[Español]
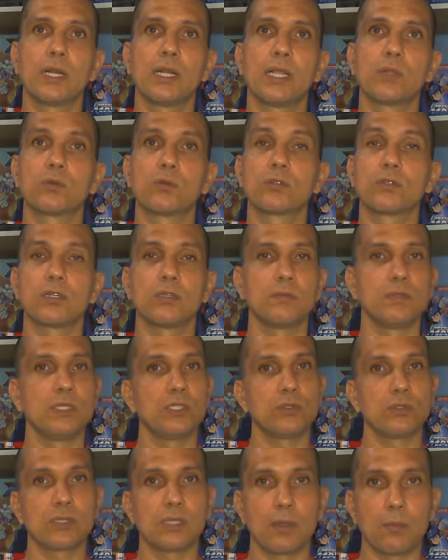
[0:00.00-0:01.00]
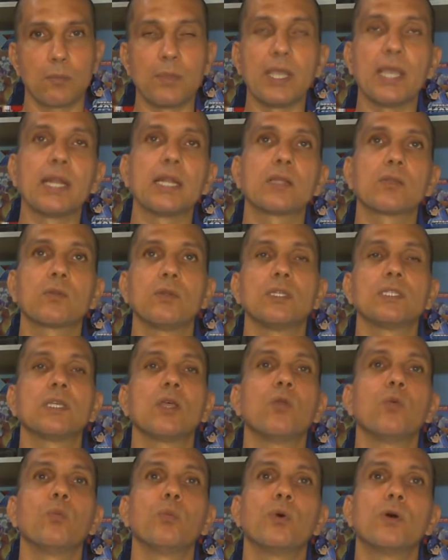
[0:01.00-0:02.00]
El nervo Transmission también han
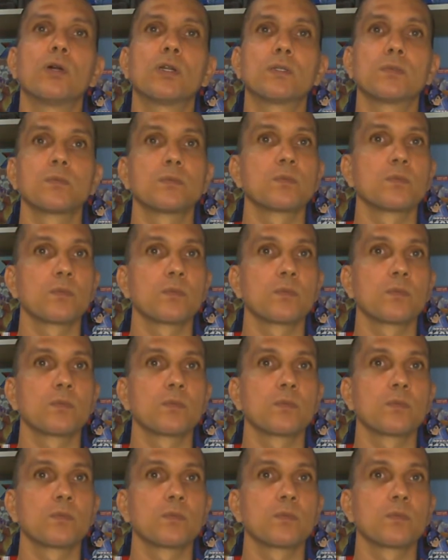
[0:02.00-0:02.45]
utilizado por